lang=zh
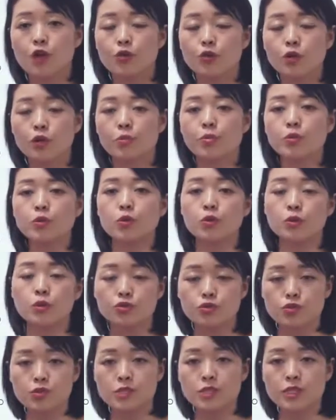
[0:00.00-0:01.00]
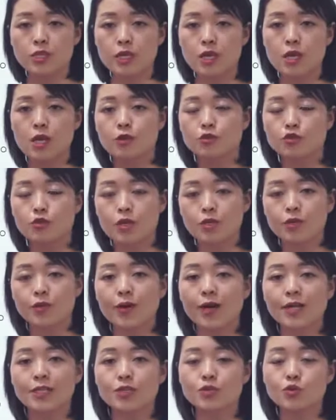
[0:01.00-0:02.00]
用了不同的句型，所以
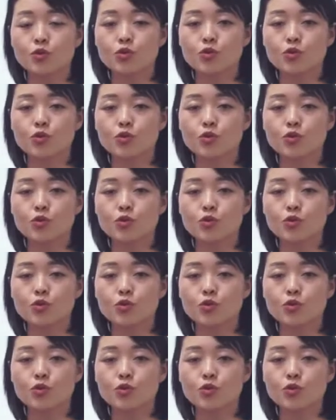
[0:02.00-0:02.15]
的话呢，